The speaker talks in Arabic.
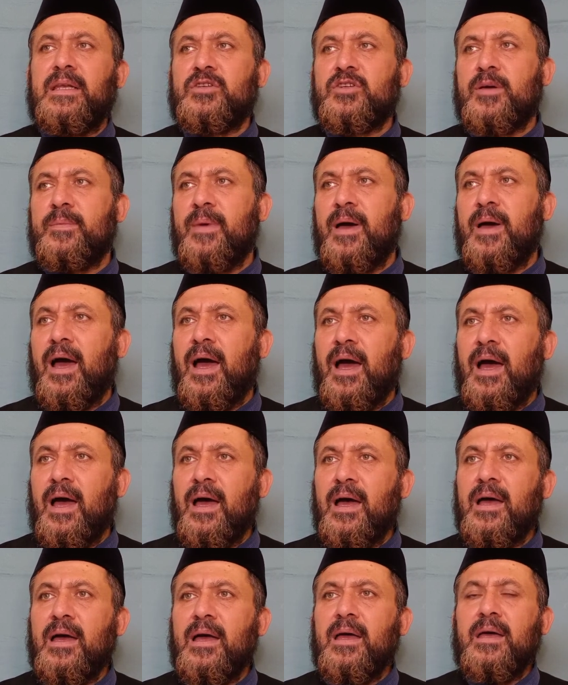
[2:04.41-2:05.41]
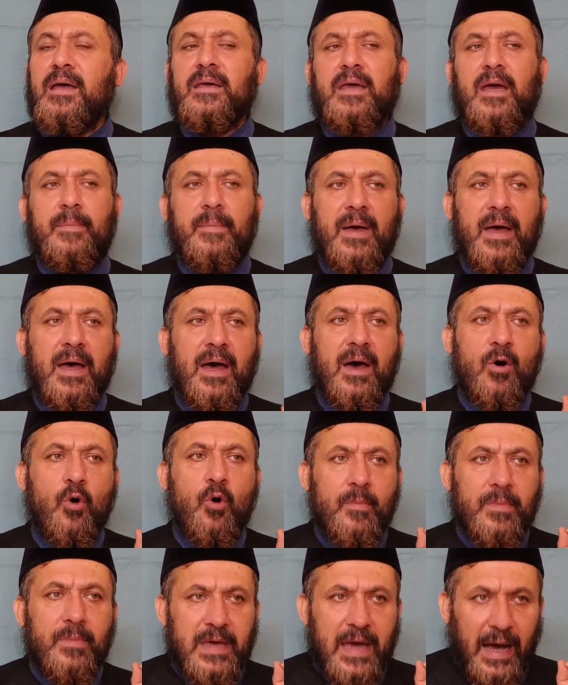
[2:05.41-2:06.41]
الجماعة كما
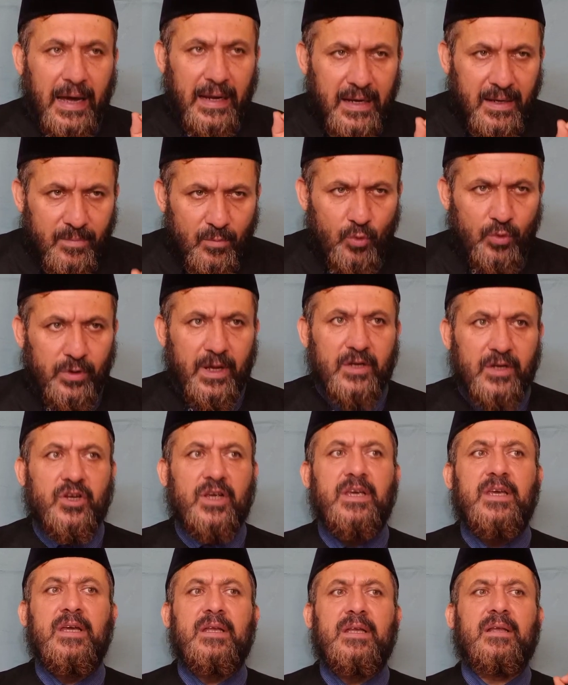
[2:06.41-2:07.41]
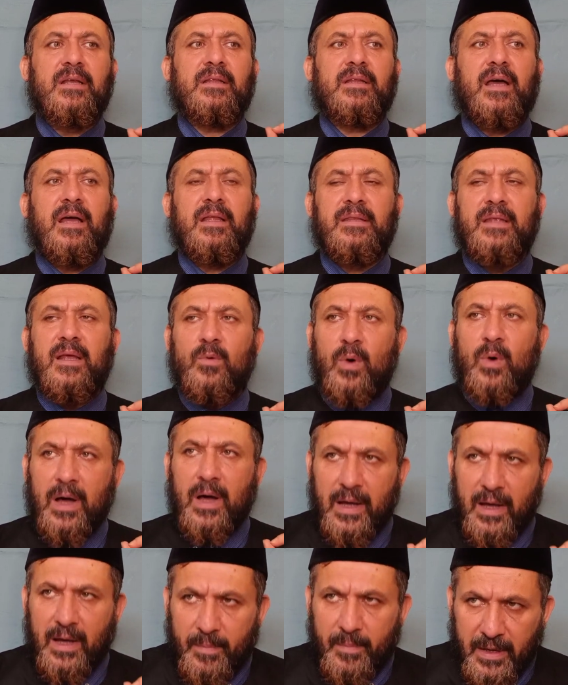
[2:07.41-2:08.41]
هم يعلمون جيدا أن
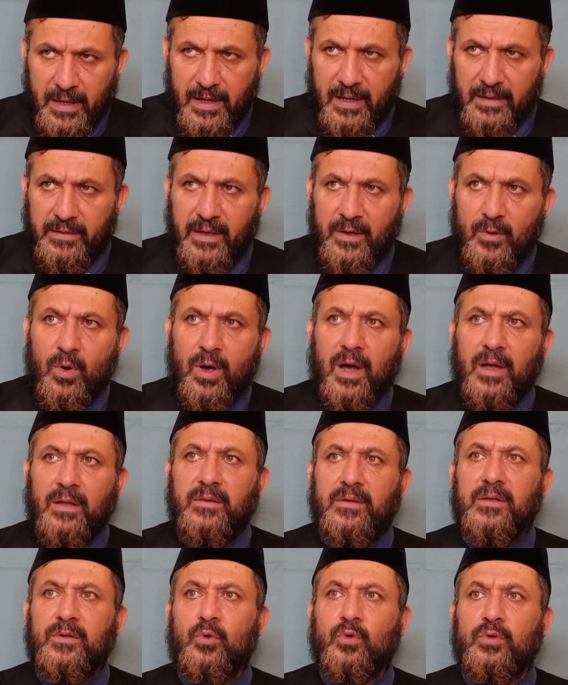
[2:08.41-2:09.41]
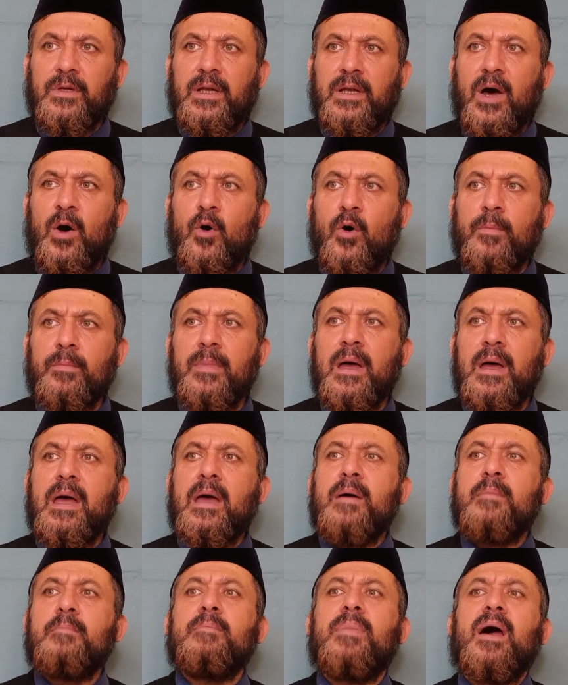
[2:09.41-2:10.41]
الوهابية يخططون لهم
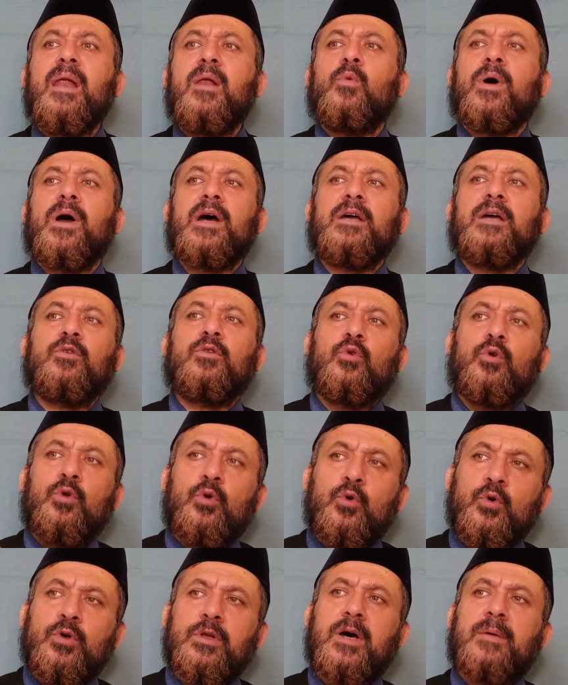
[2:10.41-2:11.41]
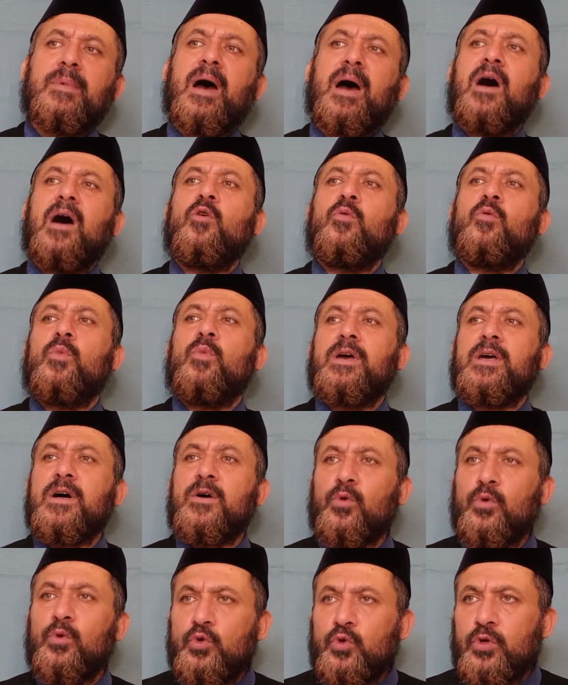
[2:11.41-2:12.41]
بل ويدخلون معهم
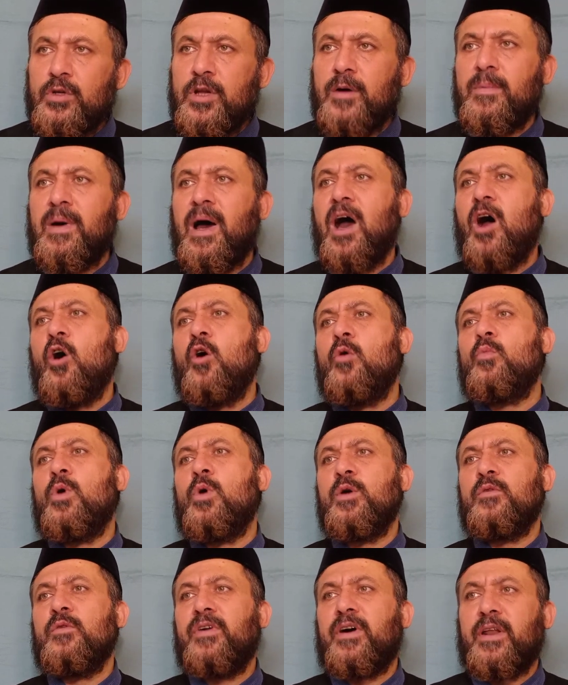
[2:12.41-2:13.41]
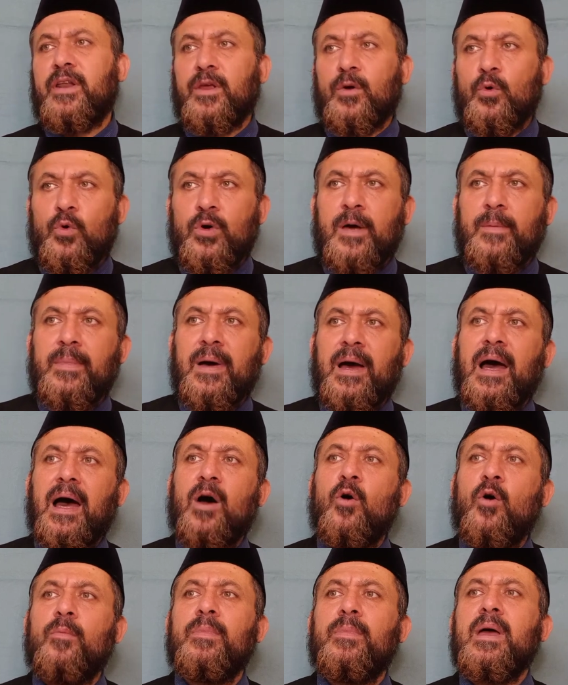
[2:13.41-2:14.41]
ويخرجون معهم ويفرغون
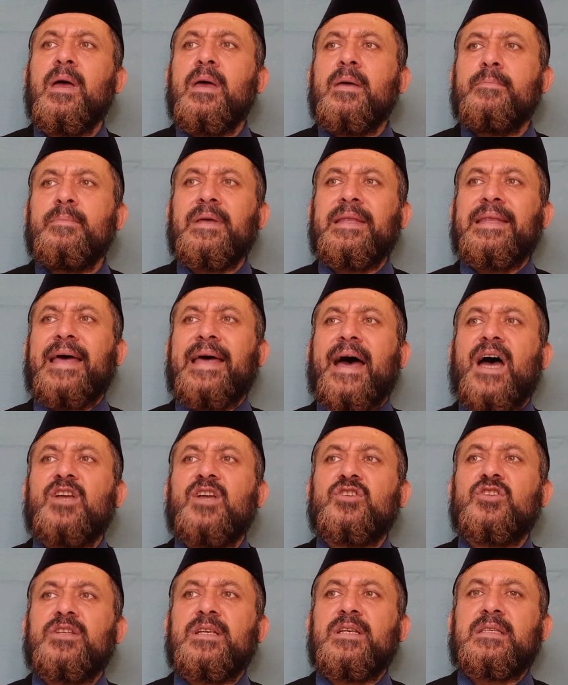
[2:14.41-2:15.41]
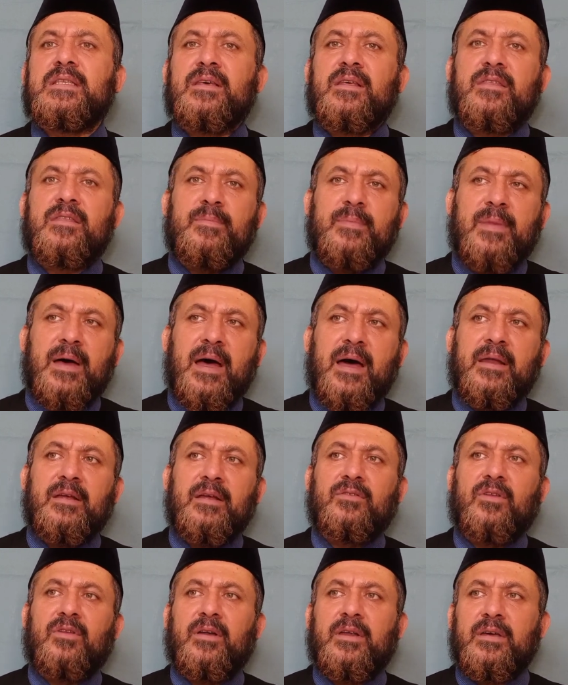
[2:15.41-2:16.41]
معهم من أجل
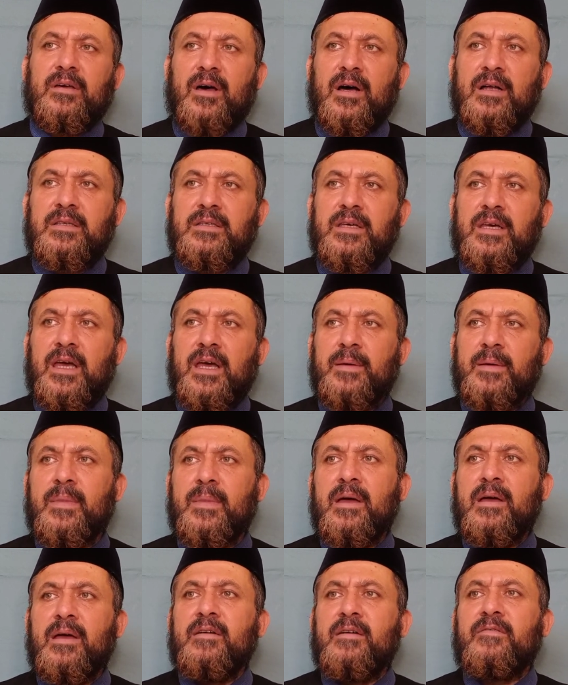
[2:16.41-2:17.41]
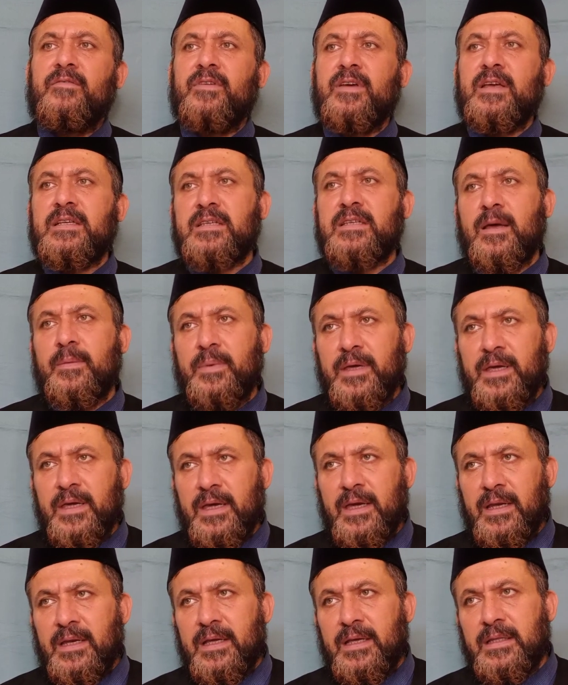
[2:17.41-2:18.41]
استثمار طريقتهم في
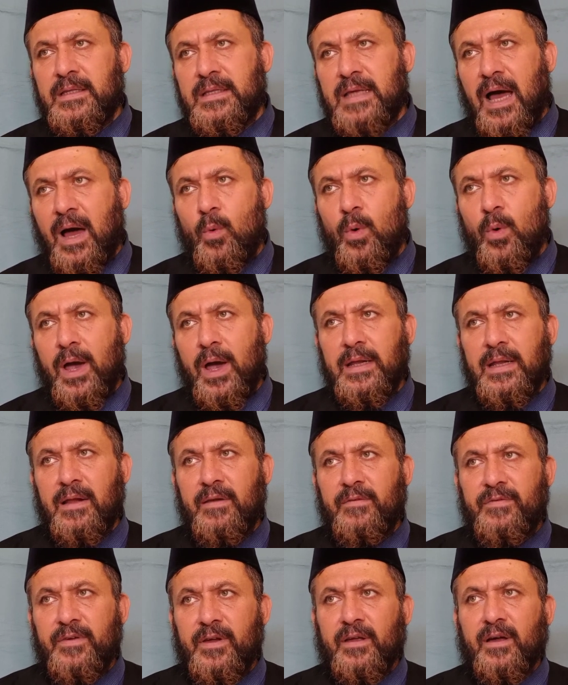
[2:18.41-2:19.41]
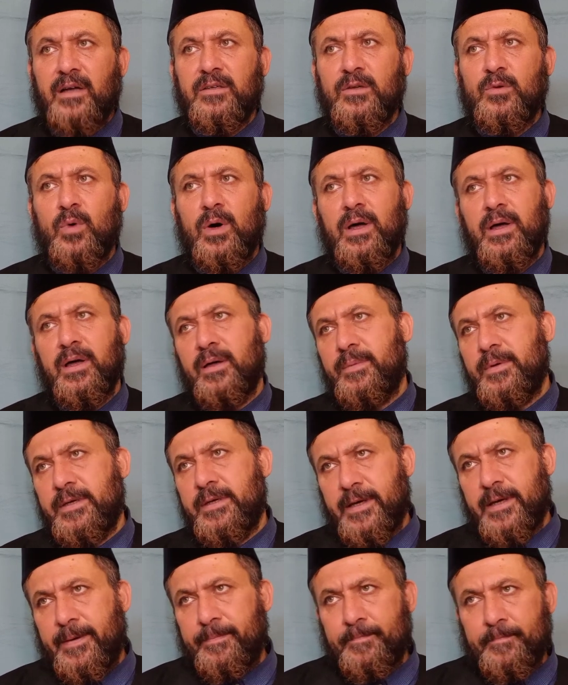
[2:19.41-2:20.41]
سبيل الدعوة إلى الفرقة
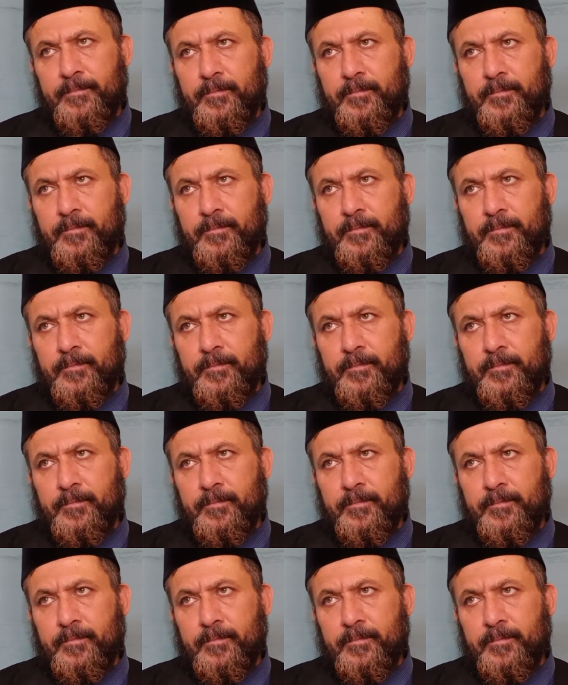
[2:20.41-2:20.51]
الوهابية